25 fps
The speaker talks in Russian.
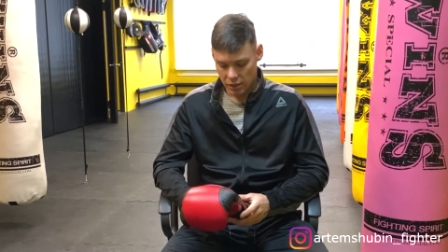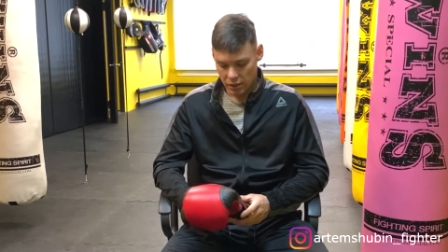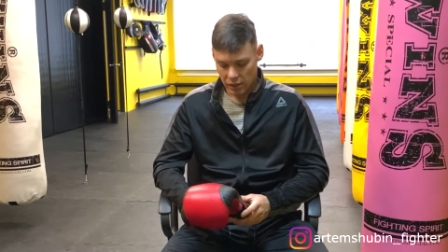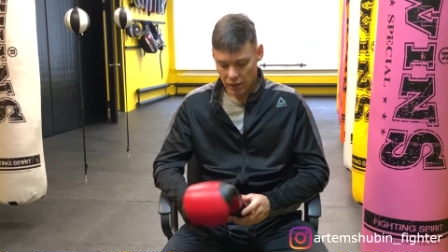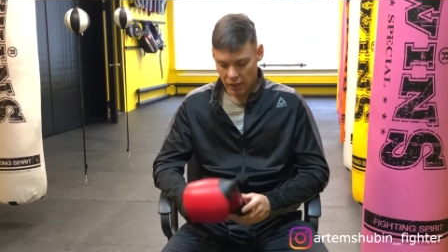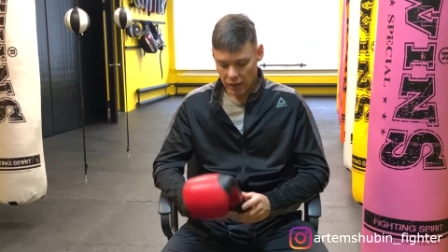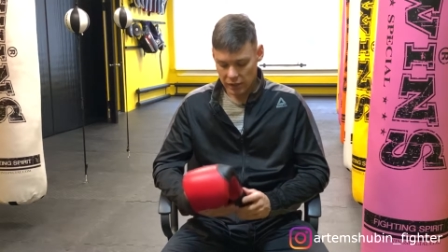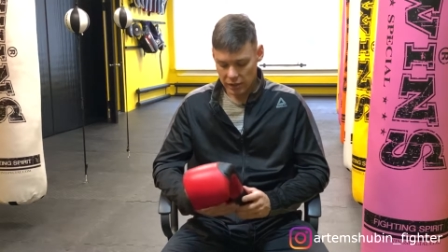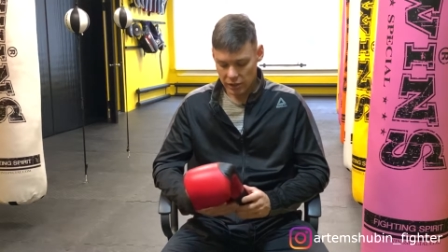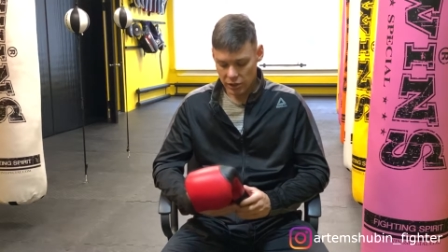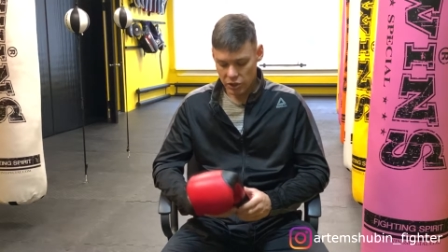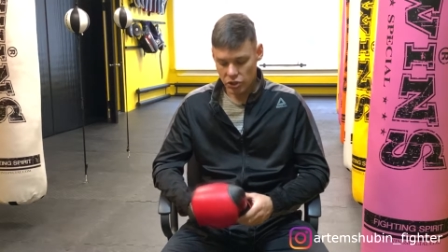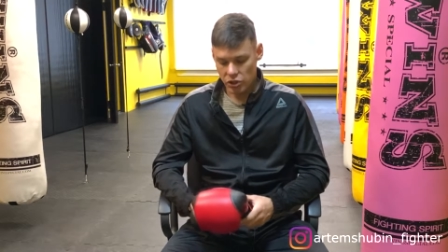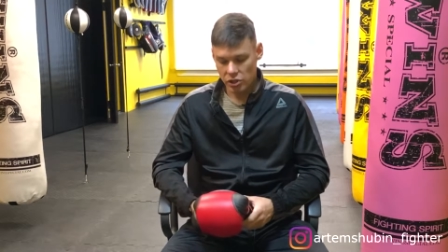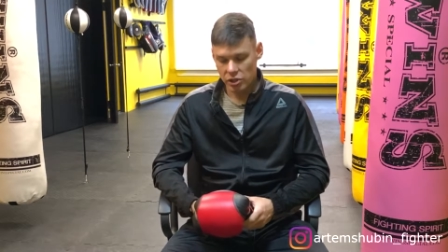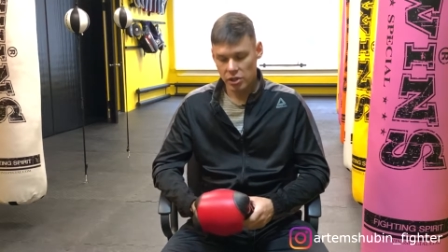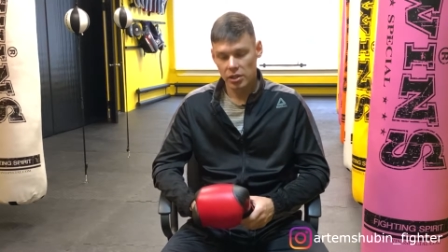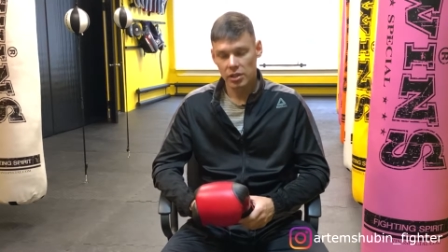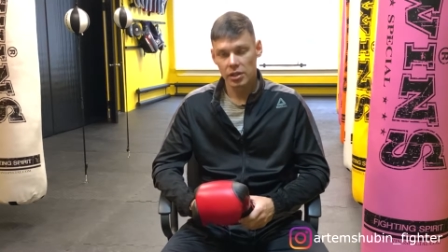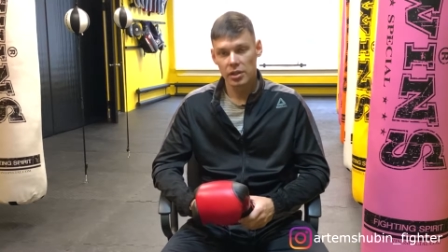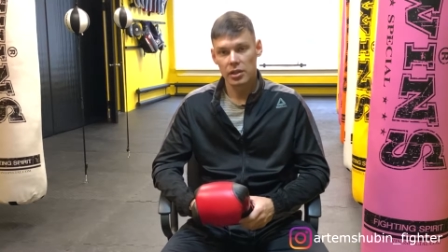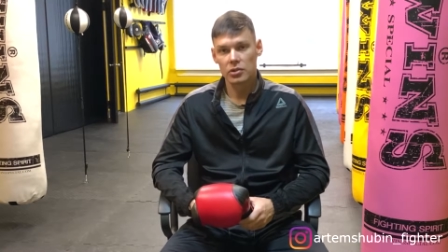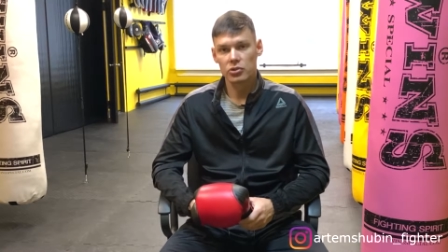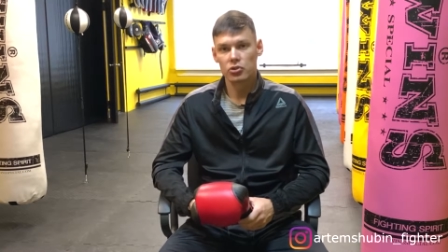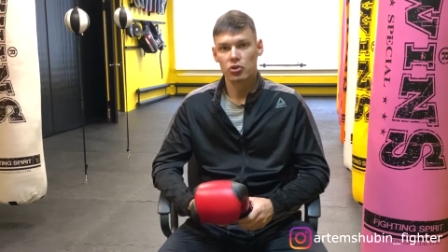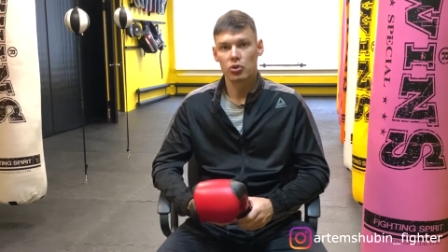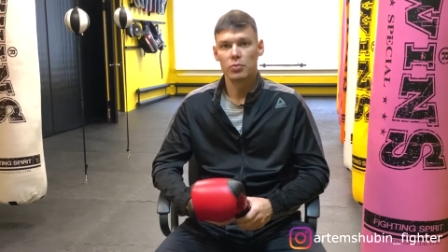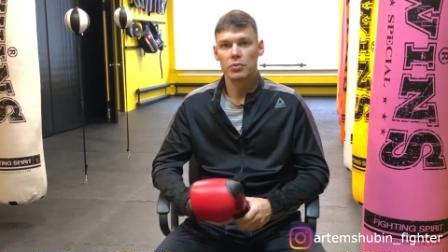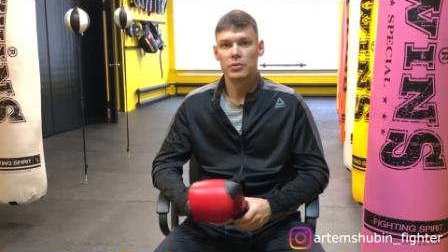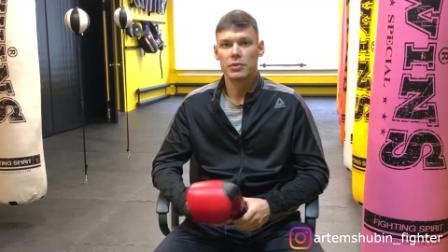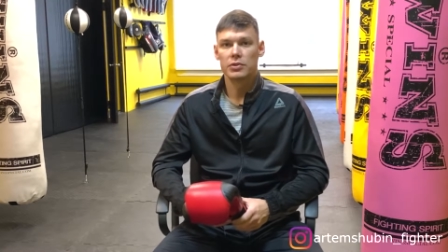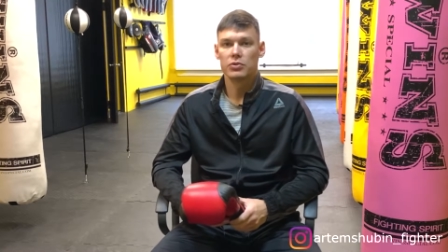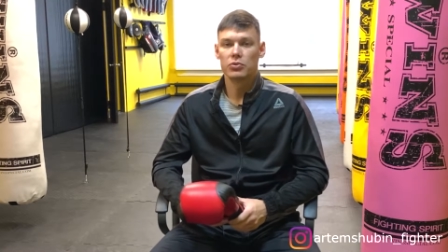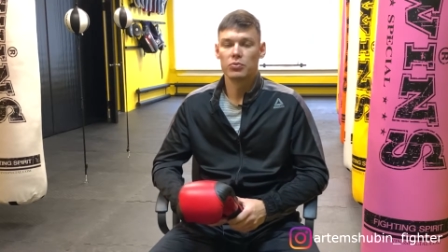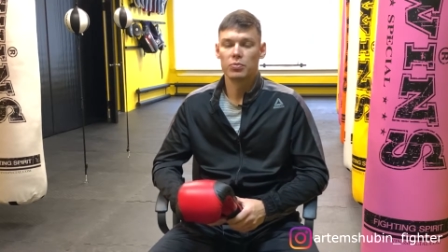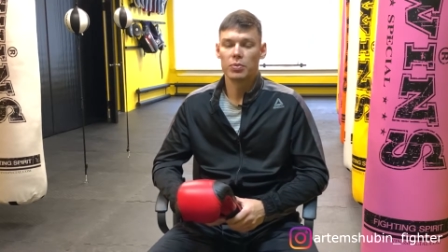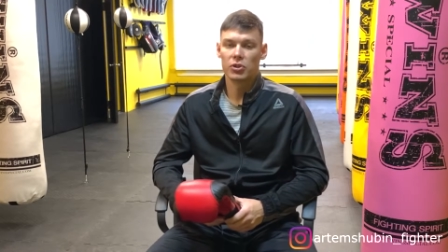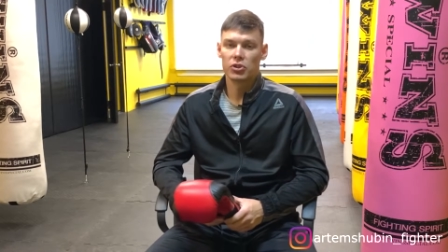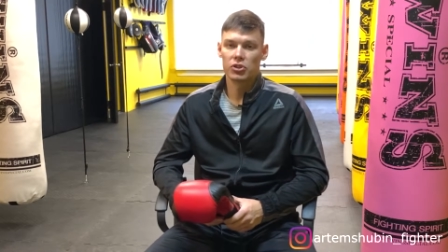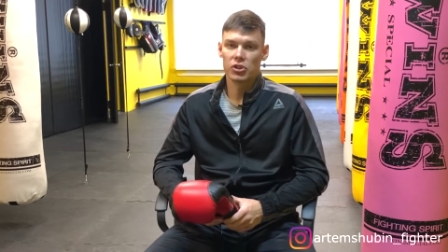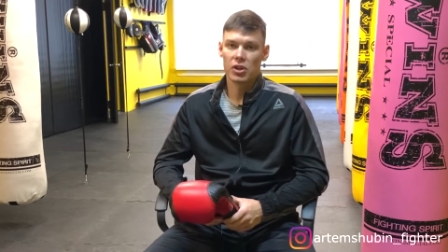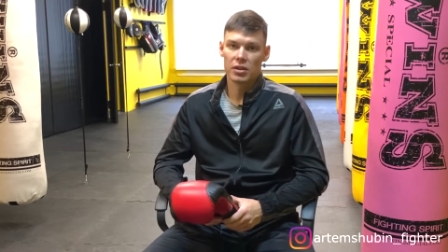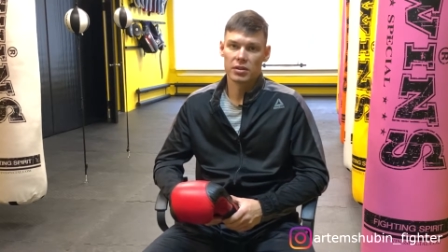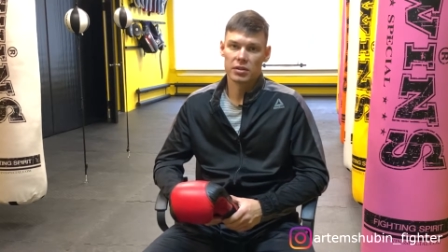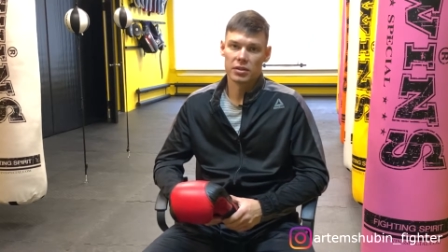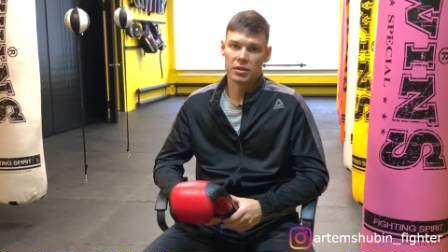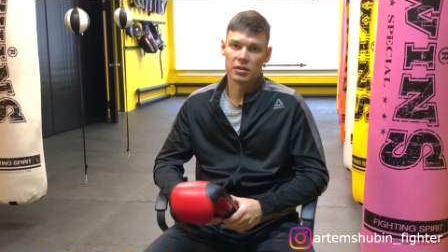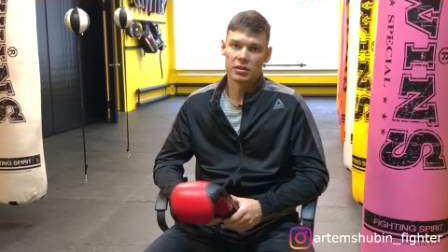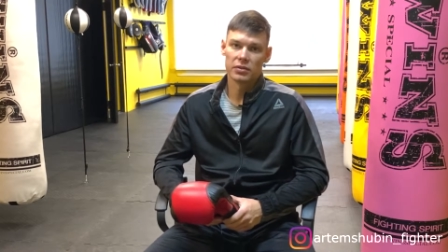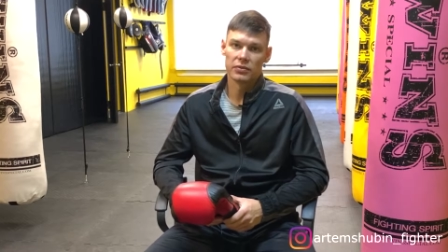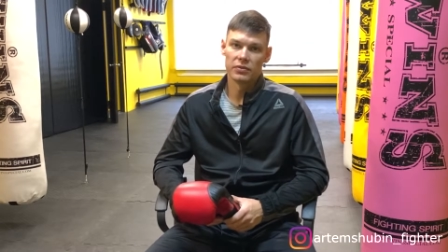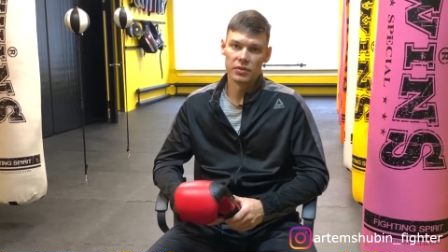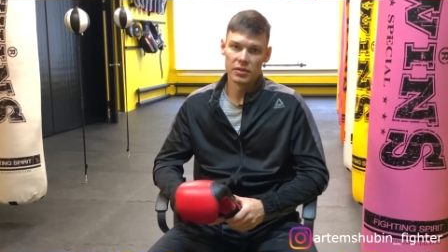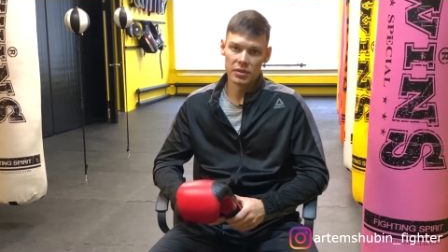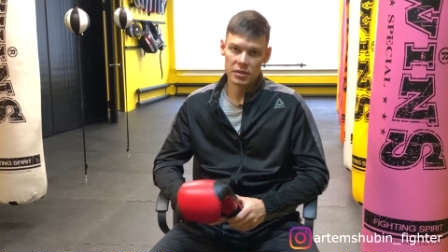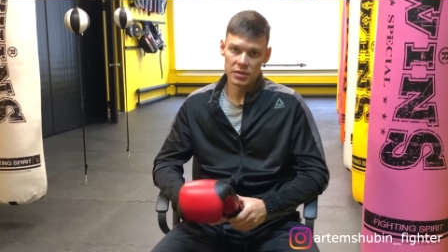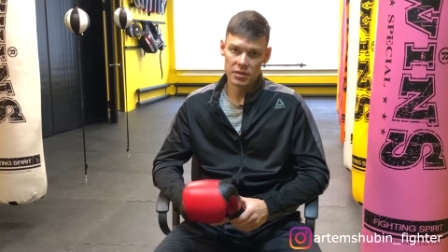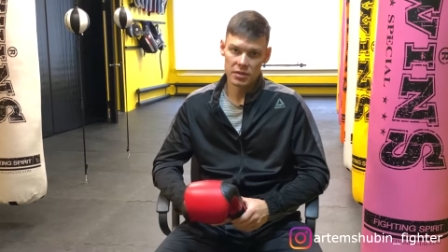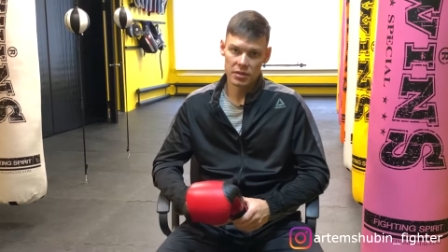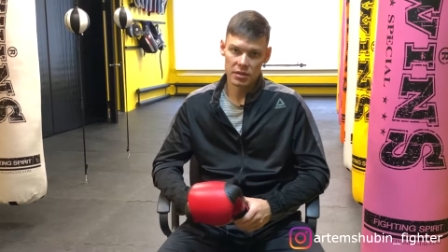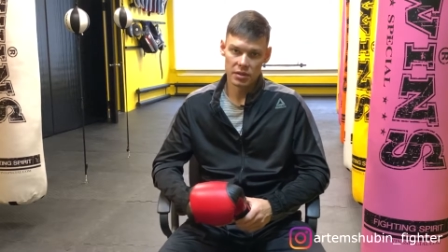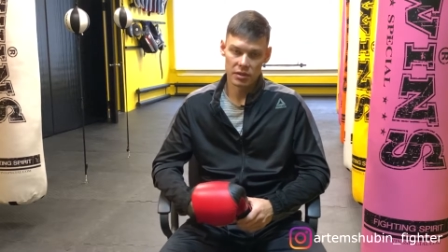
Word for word: Отличительная особенность перчатки Twins